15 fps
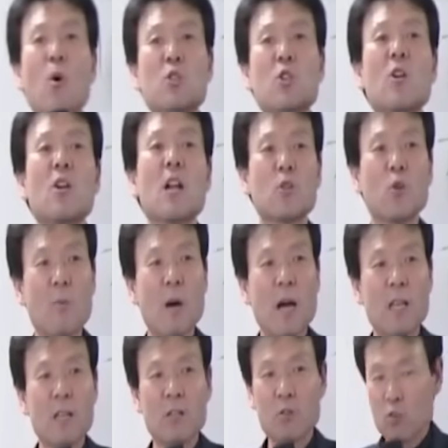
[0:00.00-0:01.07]

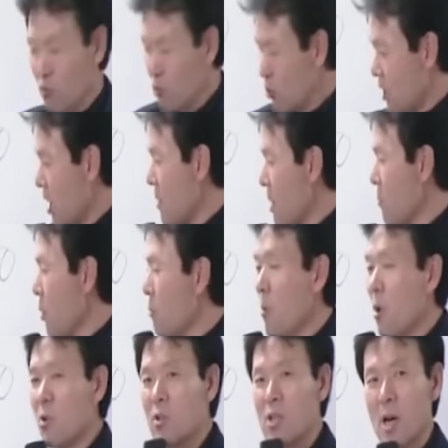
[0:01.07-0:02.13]
전라도만 누구 때문에 못
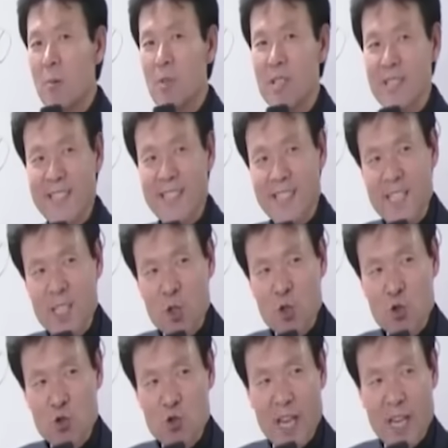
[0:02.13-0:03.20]
먹느냐면은
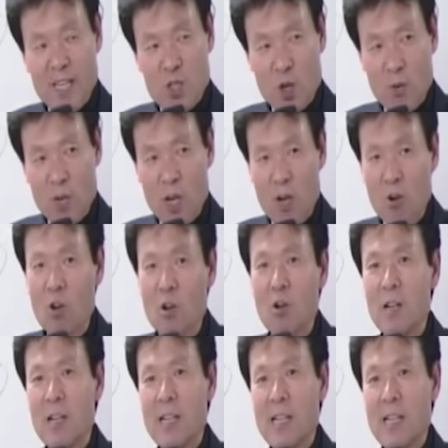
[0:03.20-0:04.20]
진주 대첩이라고